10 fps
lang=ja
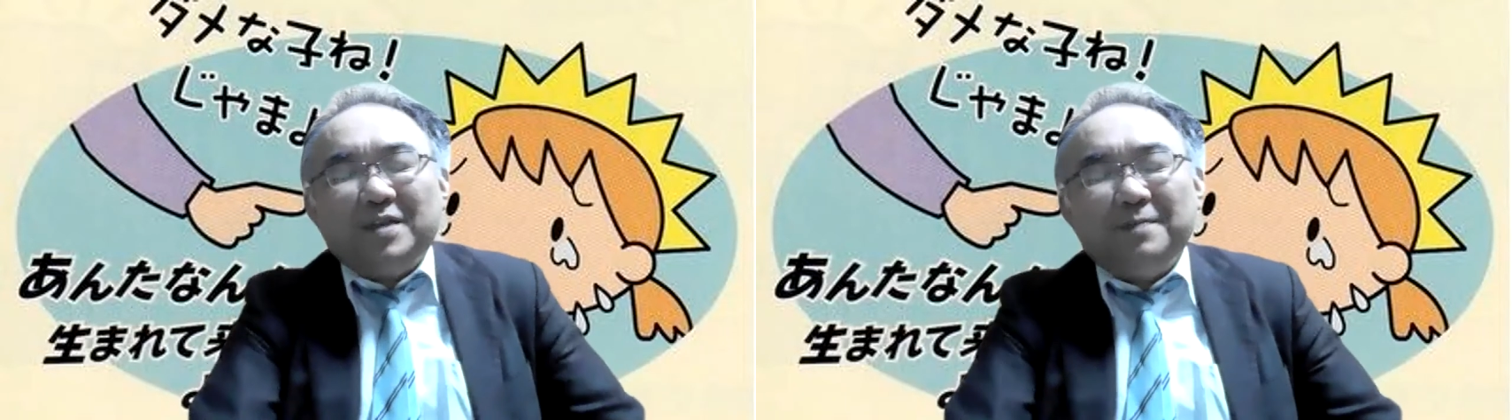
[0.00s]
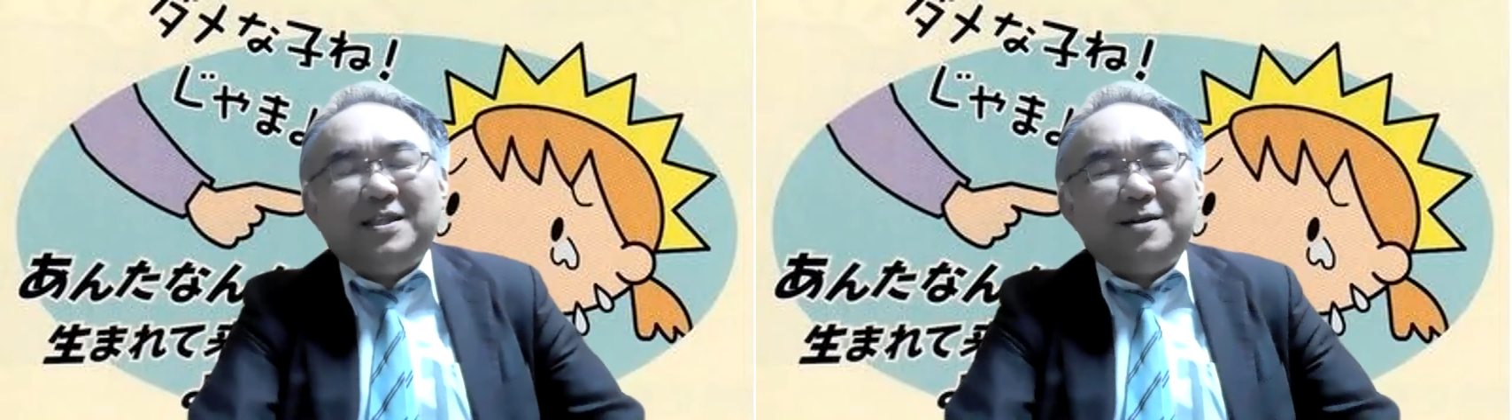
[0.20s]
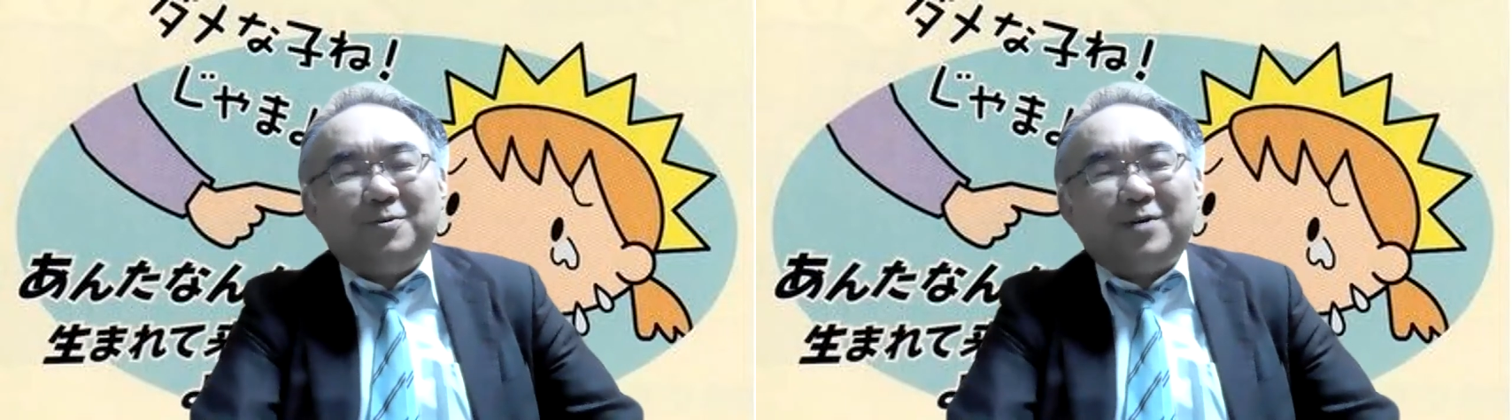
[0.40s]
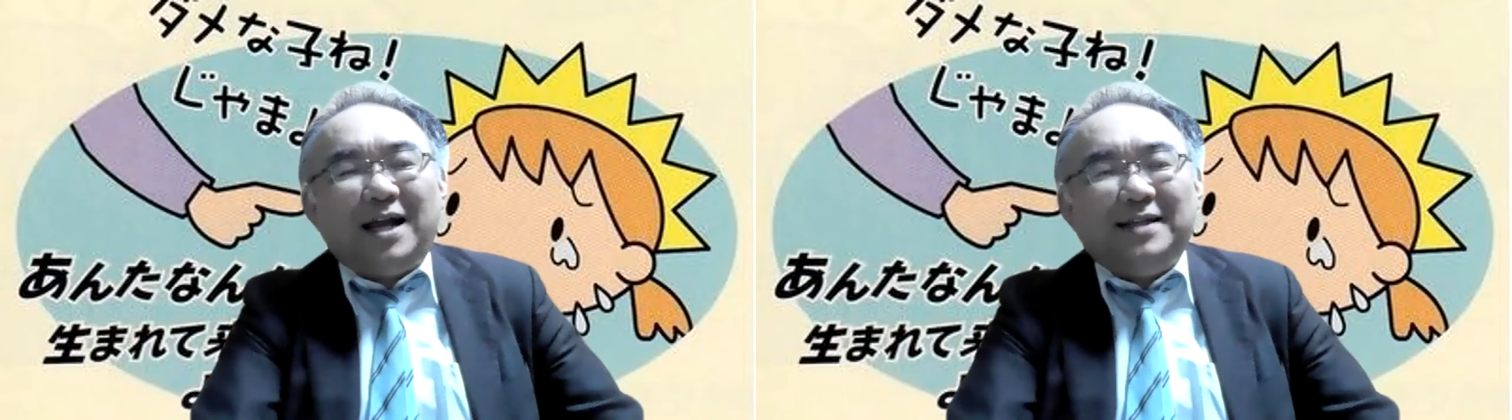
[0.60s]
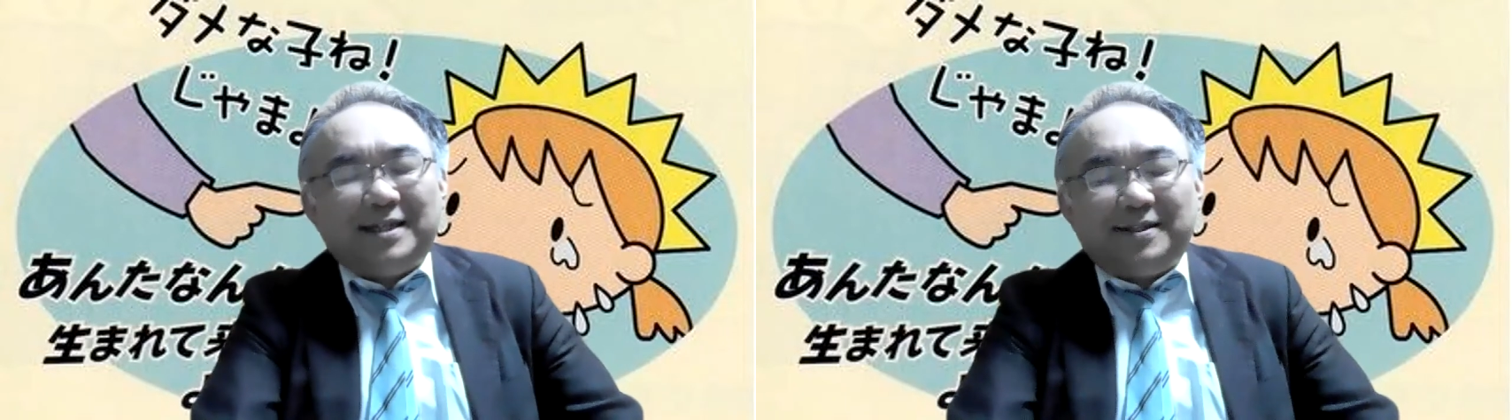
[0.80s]
見てると
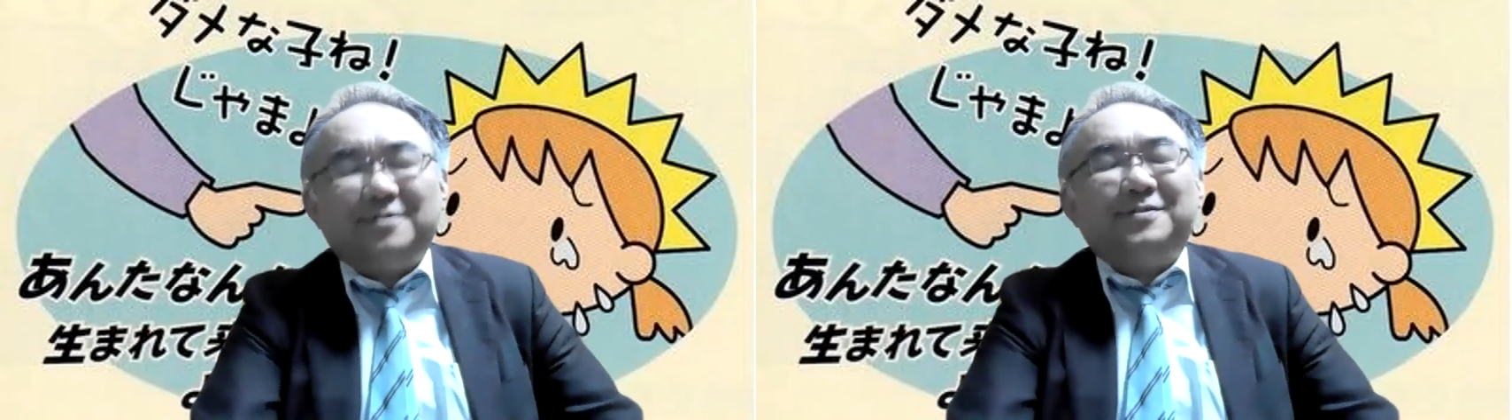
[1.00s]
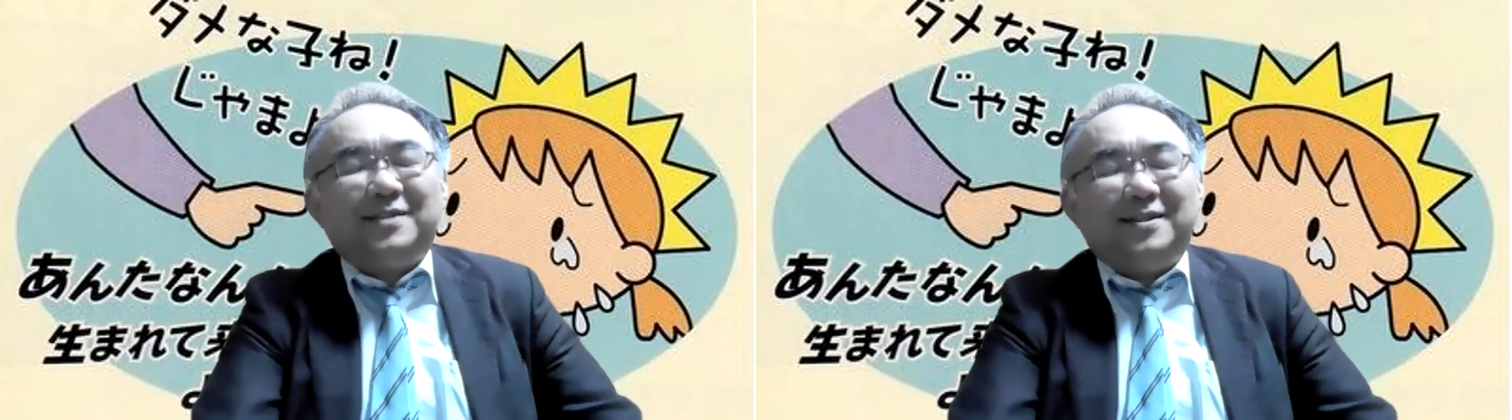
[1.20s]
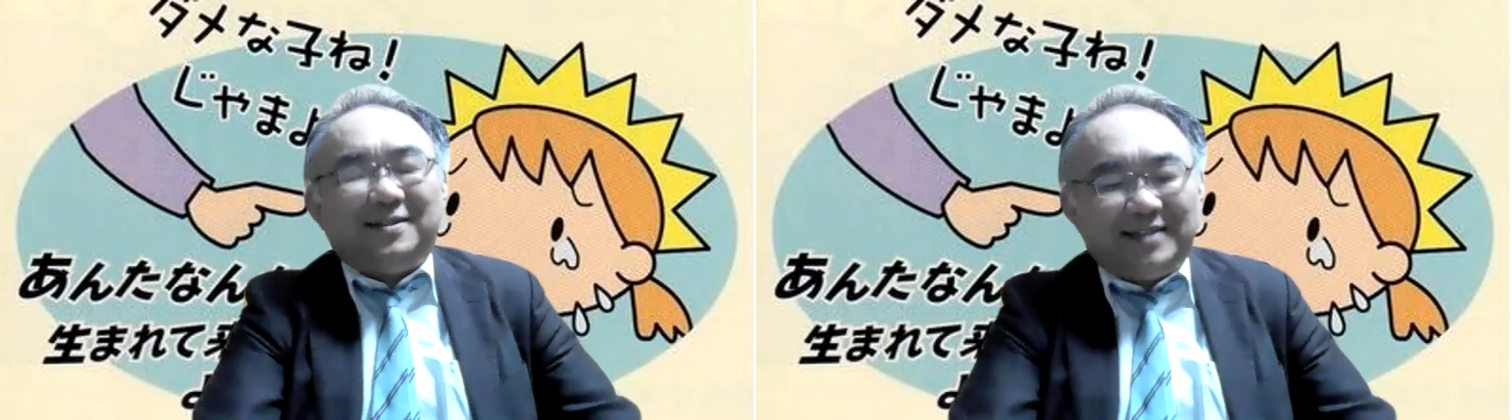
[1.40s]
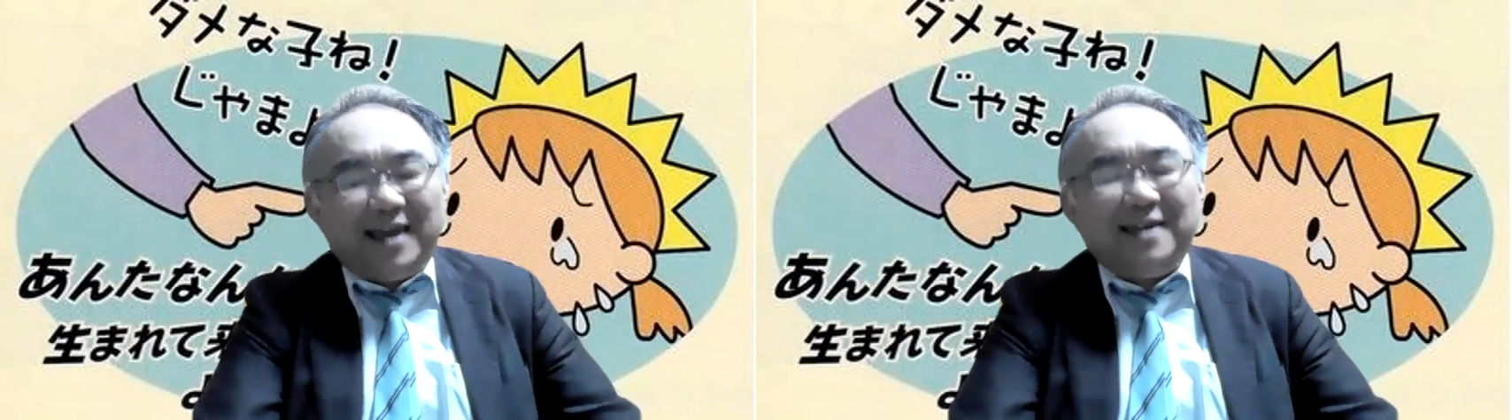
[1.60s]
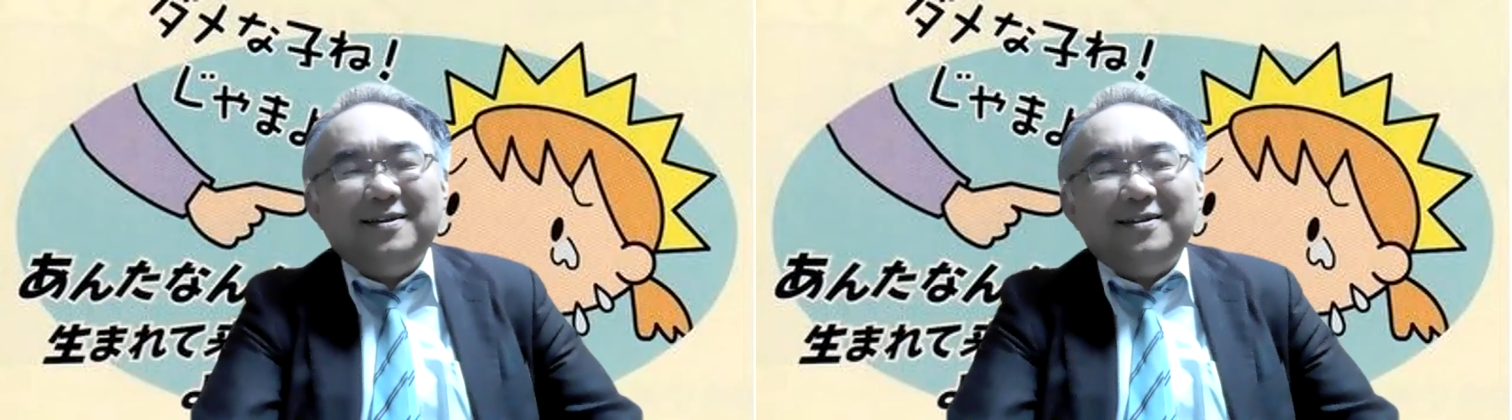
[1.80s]
かじゃなくてですね、